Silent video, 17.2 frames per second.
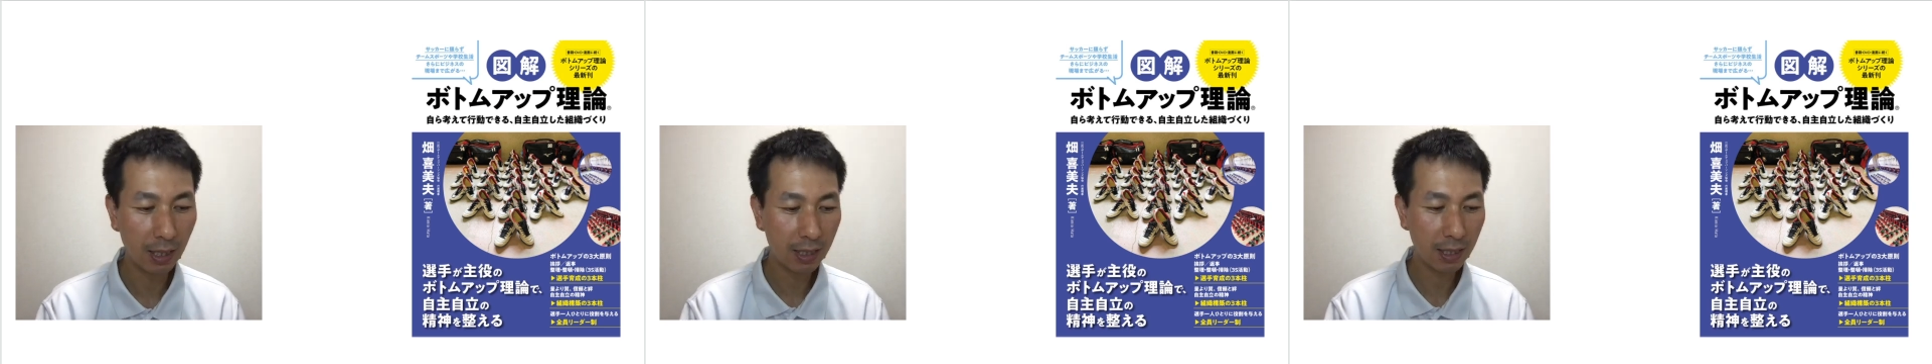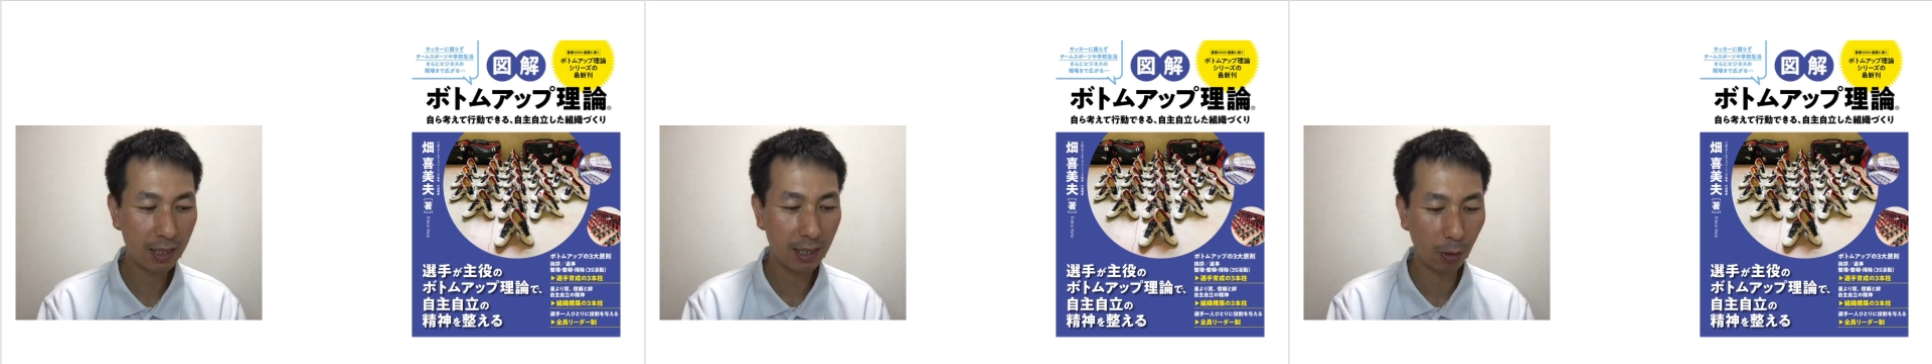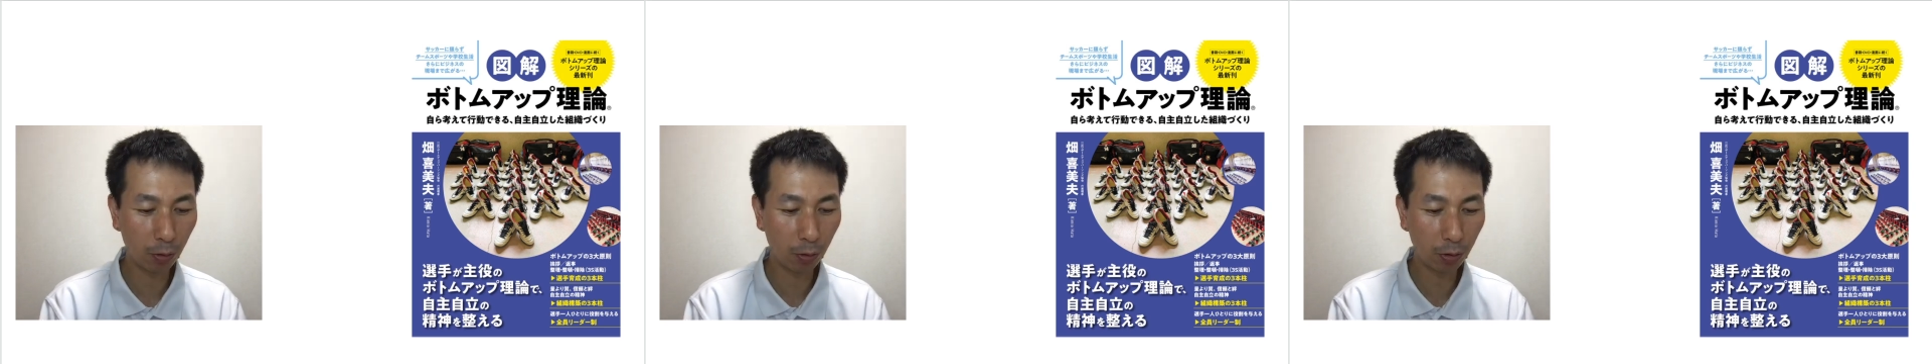し
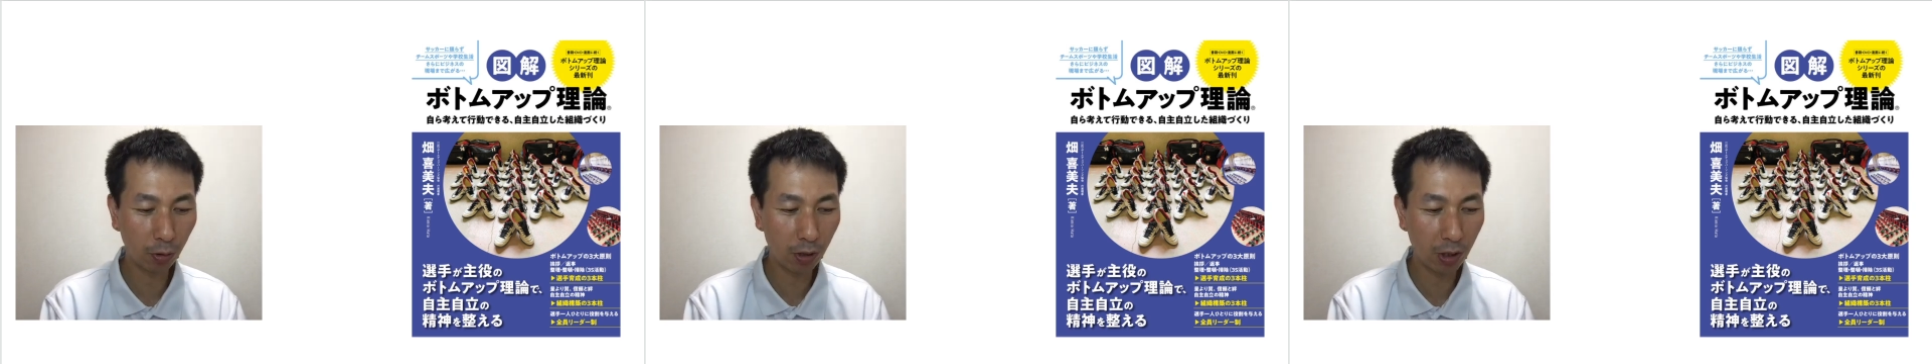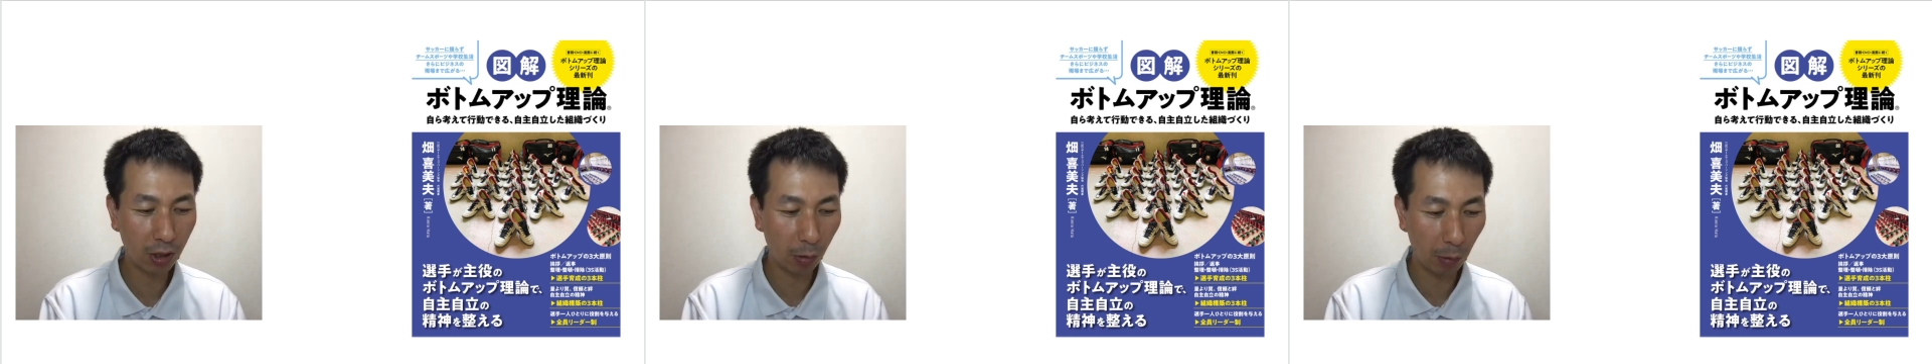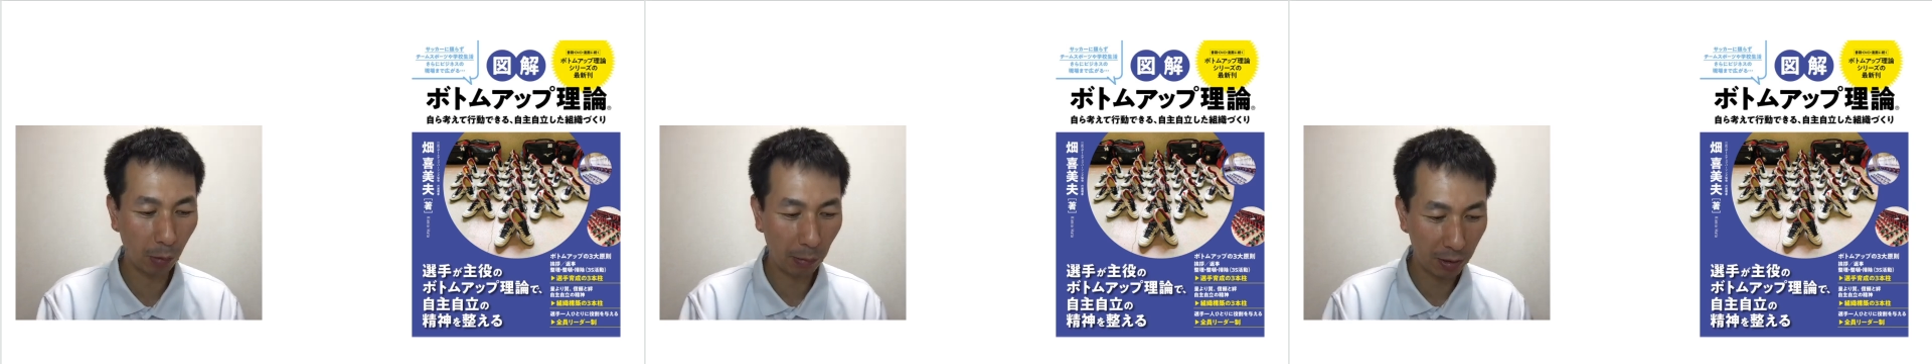ておくとい
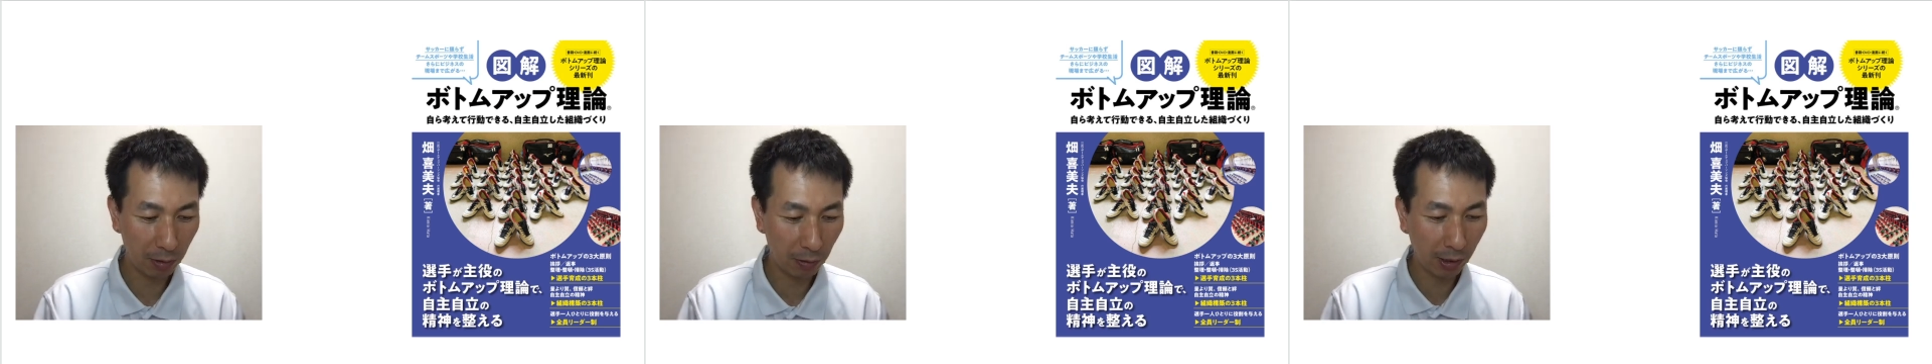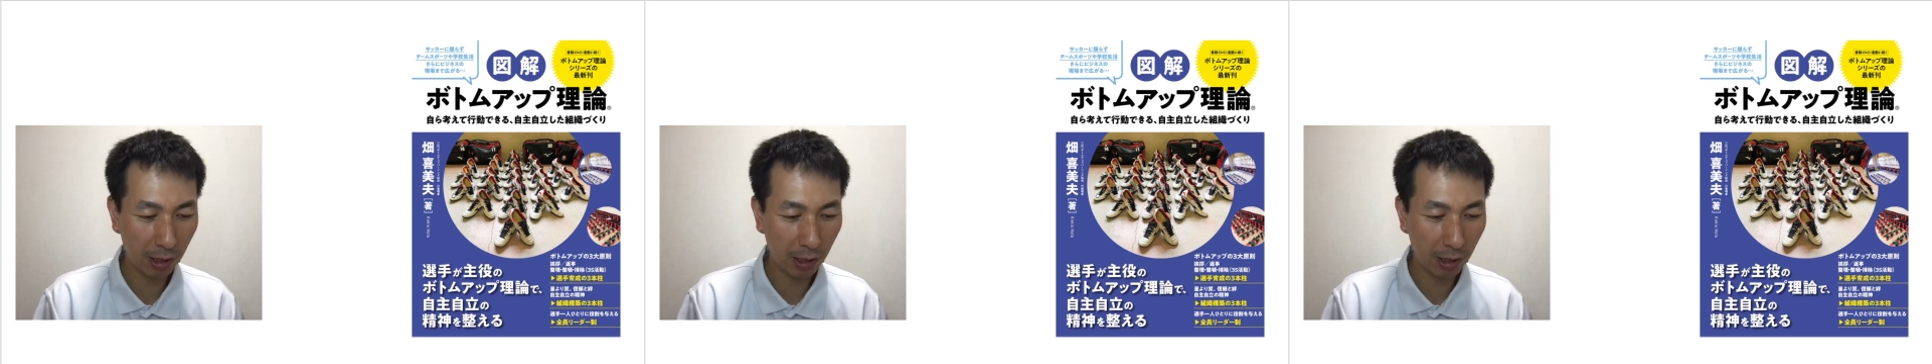いと思います。